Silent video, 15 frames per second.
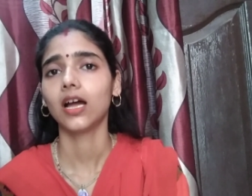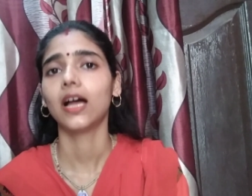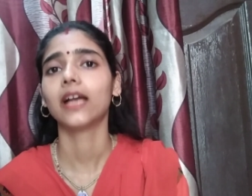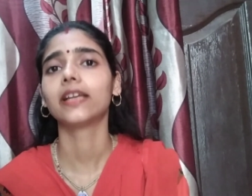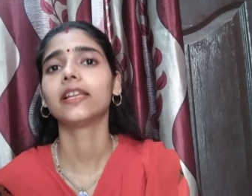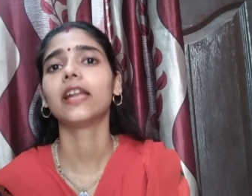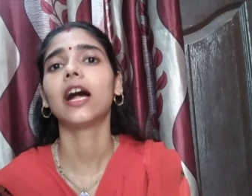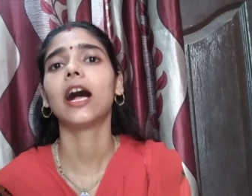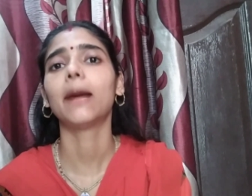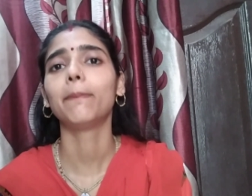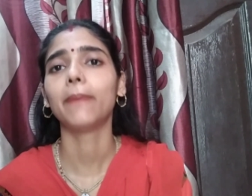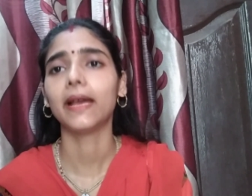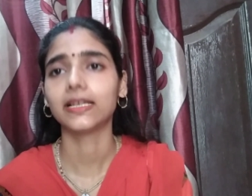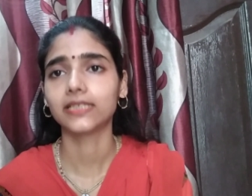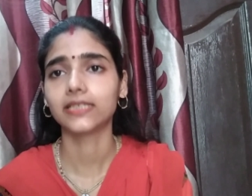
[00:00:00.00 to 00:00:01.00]
अगर आप
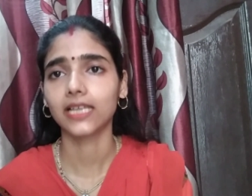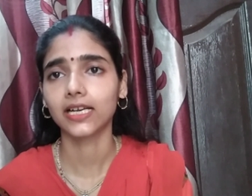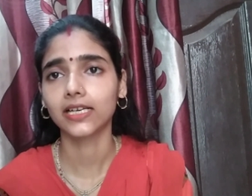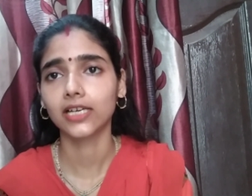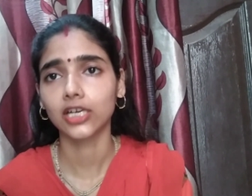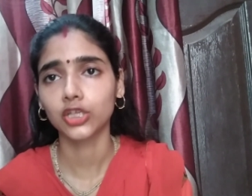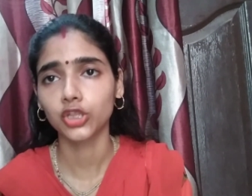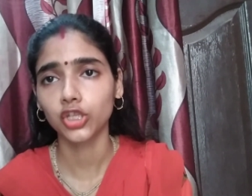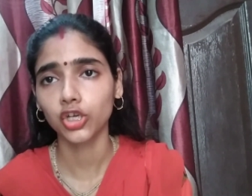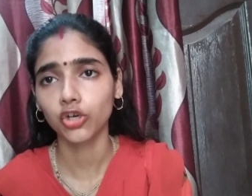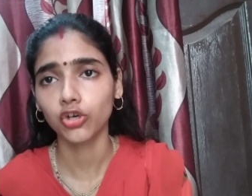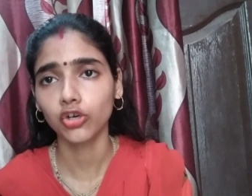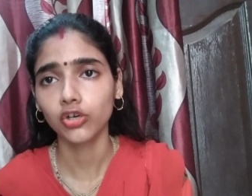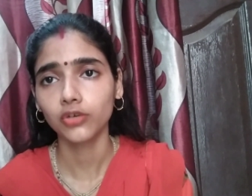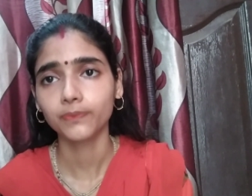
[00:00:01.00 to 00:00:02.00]
ऐसा करते हो
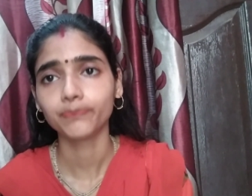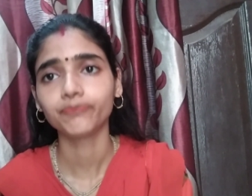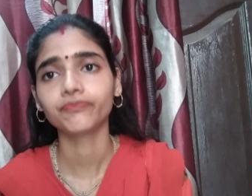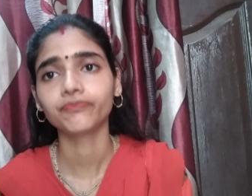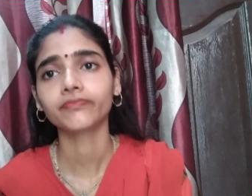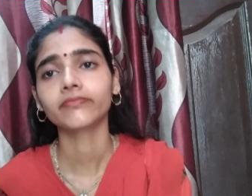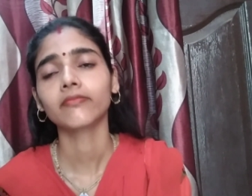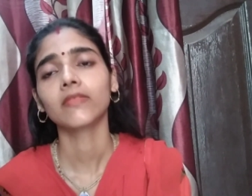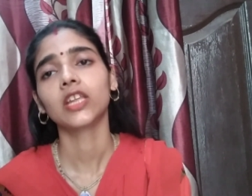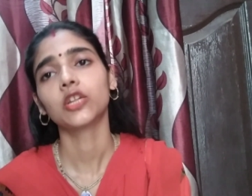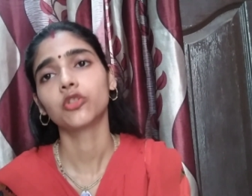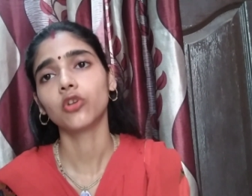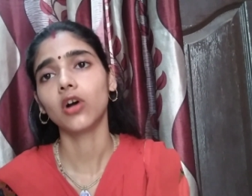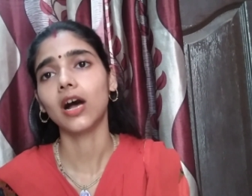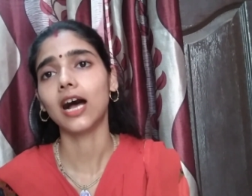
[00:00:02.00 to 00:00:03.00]

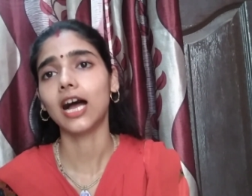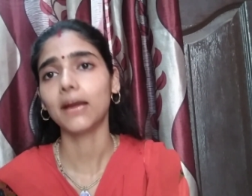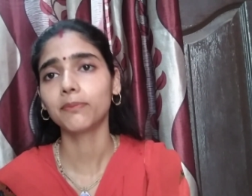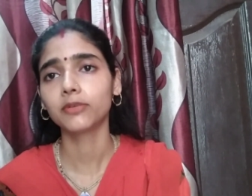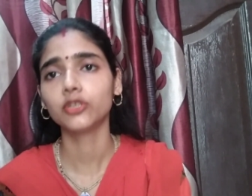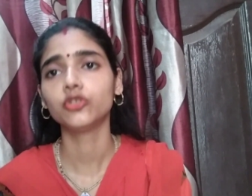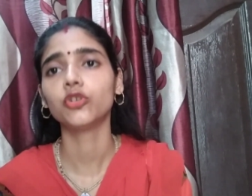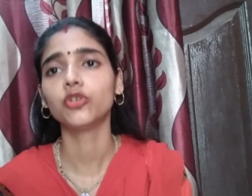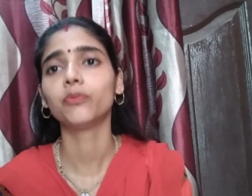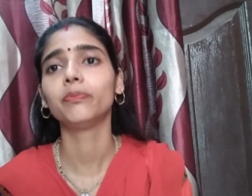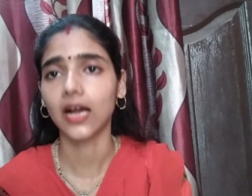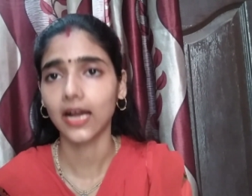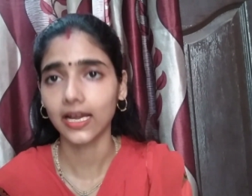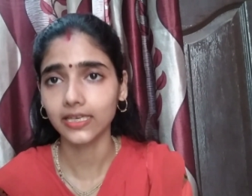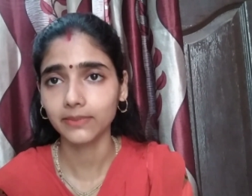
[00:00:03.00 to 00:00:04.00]
तो आपकी जो
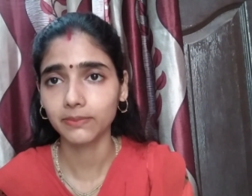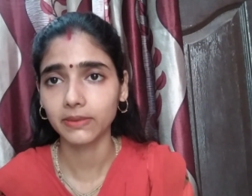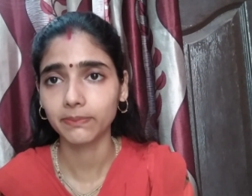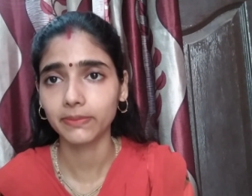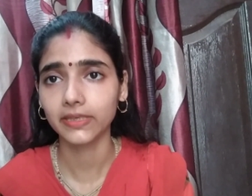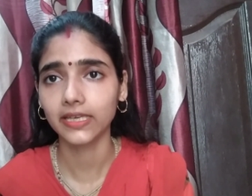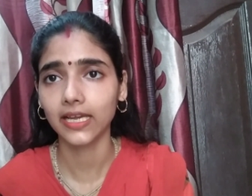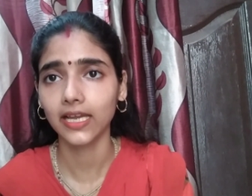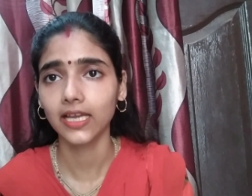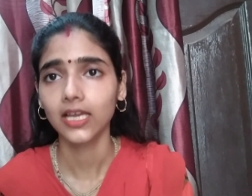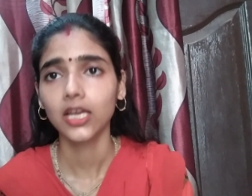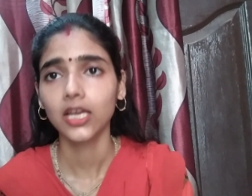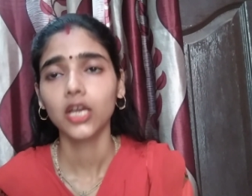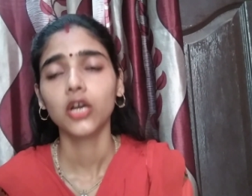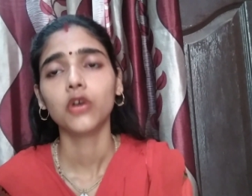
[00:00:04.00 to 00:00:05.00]
हाई बीपी है
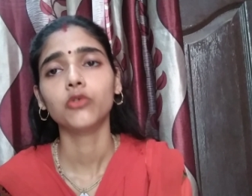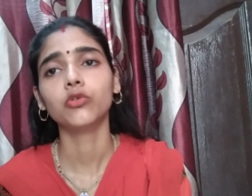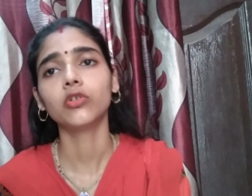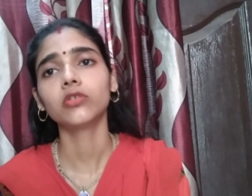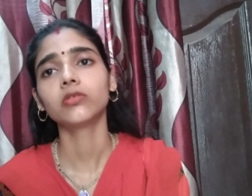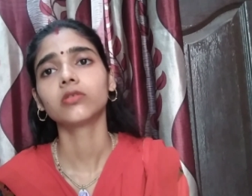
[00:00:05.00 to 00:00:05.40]
वो